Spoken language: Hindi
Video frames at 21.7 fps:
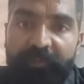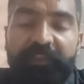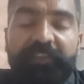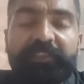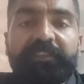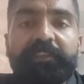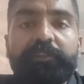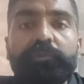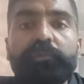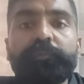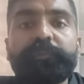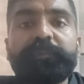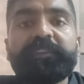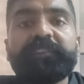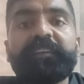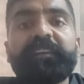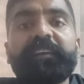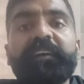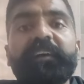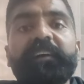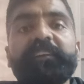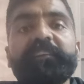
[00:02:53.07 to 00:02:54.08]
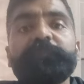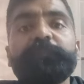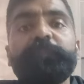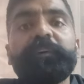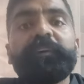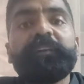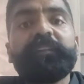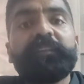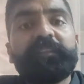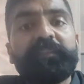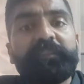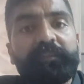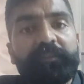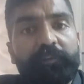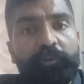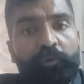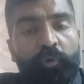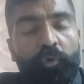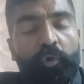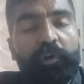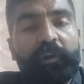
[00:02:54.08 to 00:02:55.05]
निश्चित रूप से सरकार इस पर
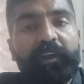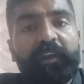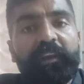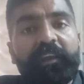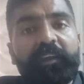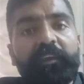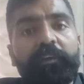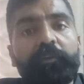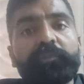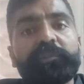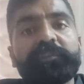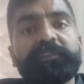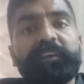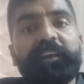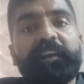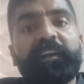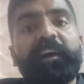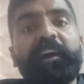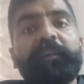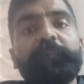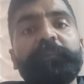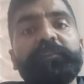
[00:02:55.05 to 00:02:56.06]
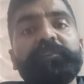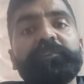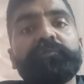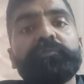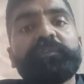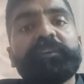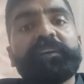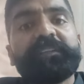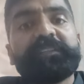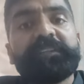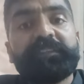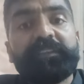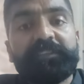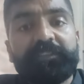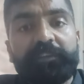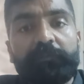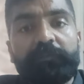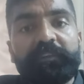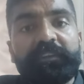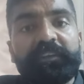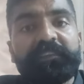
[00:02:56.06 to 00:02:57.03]
गौर करेगी और सरकार भी जिसको कह सकते
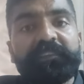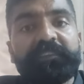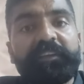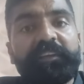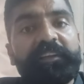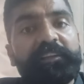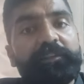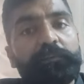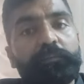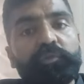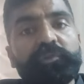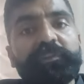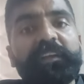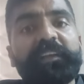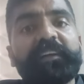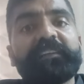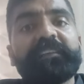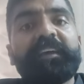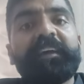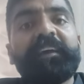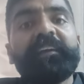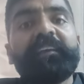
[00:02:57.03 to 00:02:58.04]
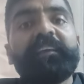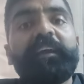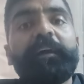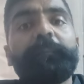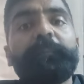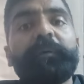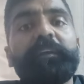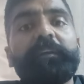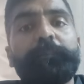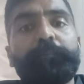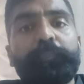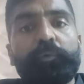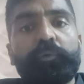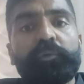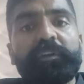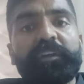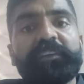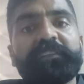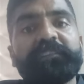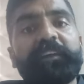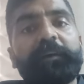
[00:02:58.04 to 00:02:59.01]
संवेदनशील है तो मुझे लगता है कि आपका ये
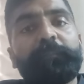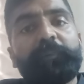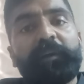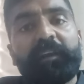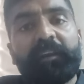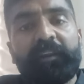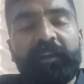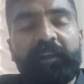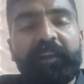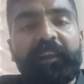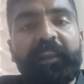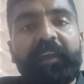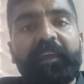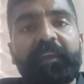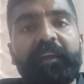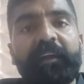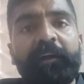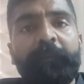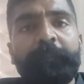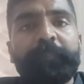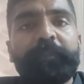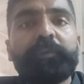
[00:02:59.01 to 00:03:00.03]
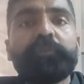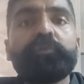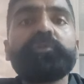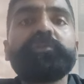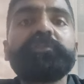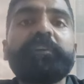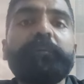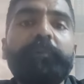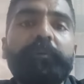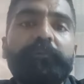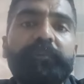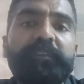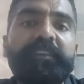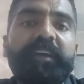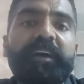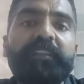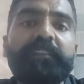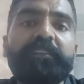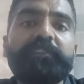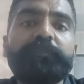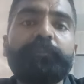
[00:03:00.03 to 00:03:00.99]
प्रोटेस्ट आपका रंग लाएगा तो सभी
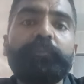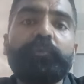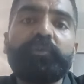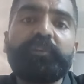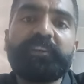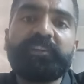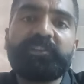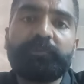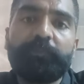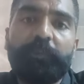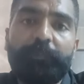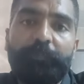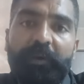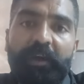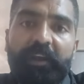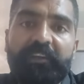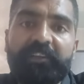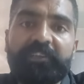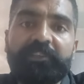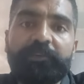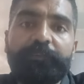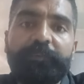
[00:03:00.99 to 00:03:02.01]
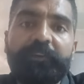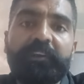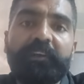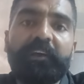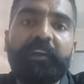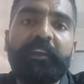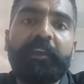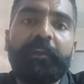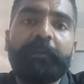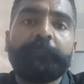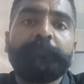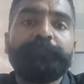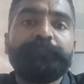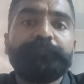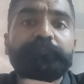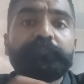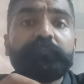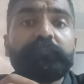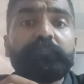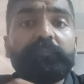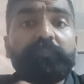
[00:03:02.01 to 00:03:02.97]
विद्यार्थी इस प्रोटेस्ट में पार्टिसिपेट करें
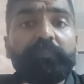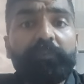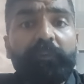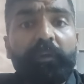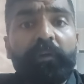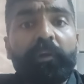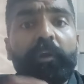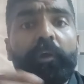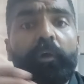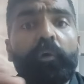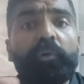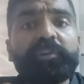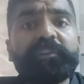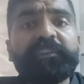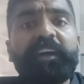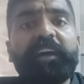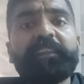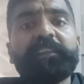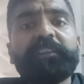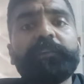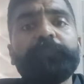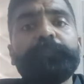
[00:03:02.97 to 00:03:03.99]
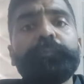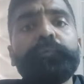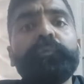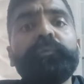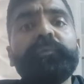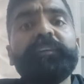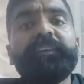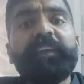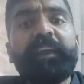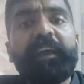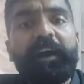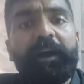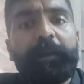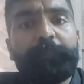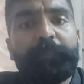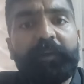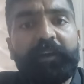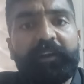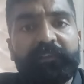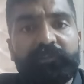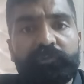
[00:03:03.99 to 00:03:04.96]
और शांतिपूर्ण ये
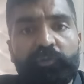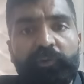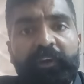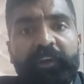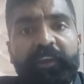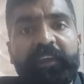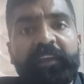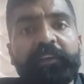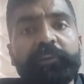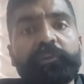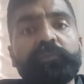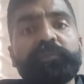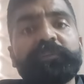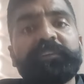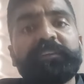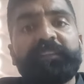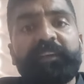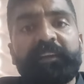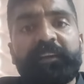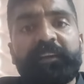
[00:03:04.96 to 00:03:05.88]
आपका जो है एक दिवसीय